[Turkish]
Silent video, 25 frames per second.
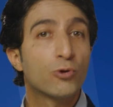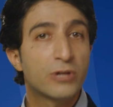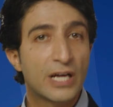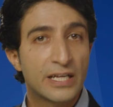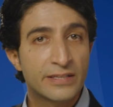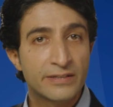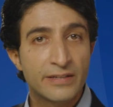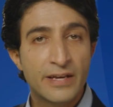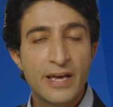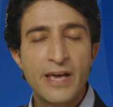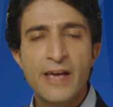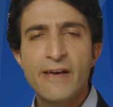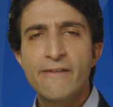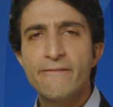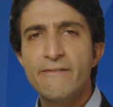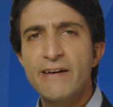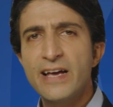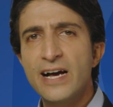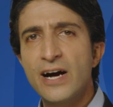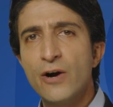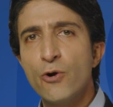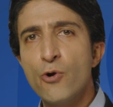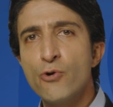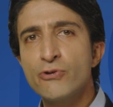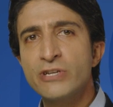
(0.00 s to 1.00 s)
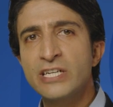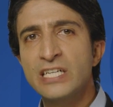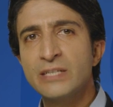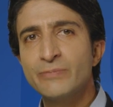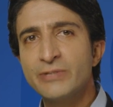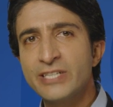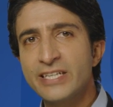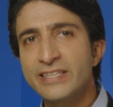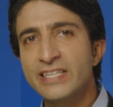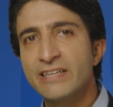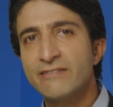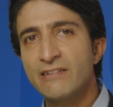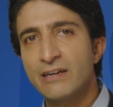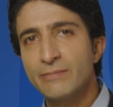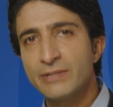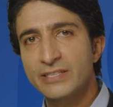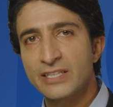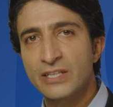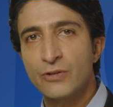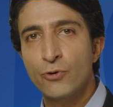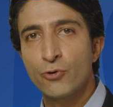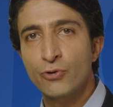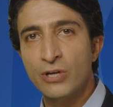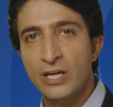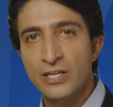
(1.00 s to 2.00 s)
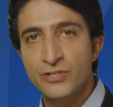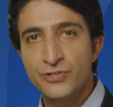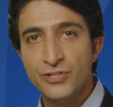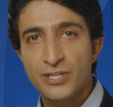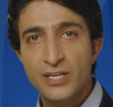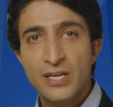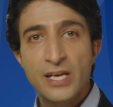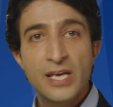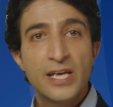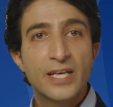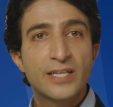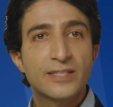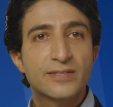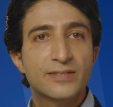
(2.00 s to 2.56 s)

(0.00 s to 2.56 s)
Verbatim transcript: olan veya öğrenimine devam eden öğrenci